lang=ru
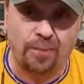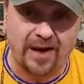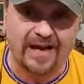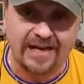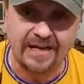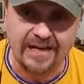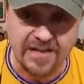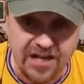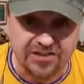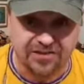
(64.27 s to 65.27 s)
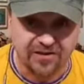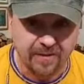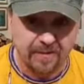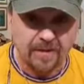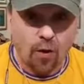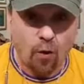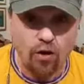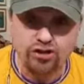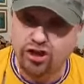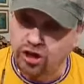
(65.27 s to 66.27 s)
похоронить.
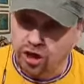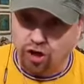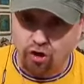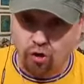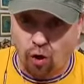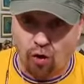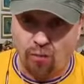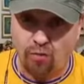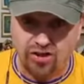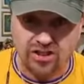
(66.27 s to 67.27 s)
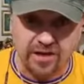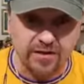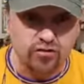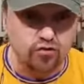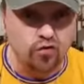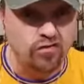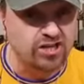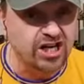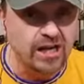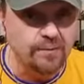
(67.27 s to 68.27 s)
Очень легко можно из
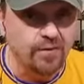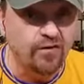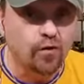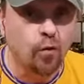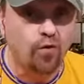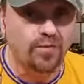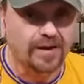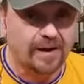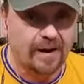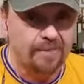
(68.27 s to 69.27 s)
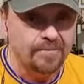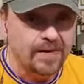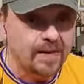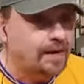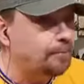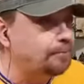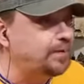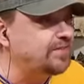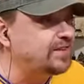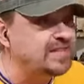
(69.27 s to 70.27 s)
уважаемого комика
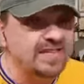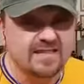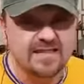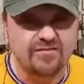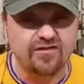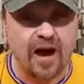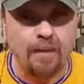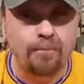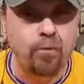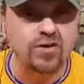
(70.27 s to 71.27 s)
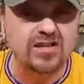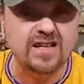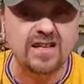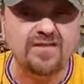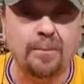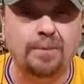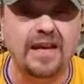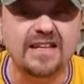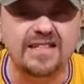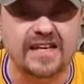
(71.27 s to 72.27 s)
превратиться в обосранного
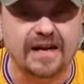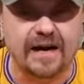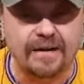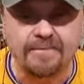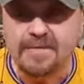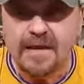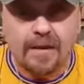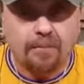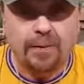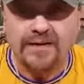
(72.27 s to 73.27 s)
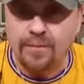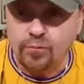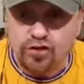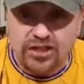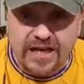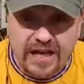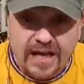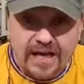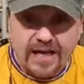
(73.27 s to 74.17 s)
презика, потому что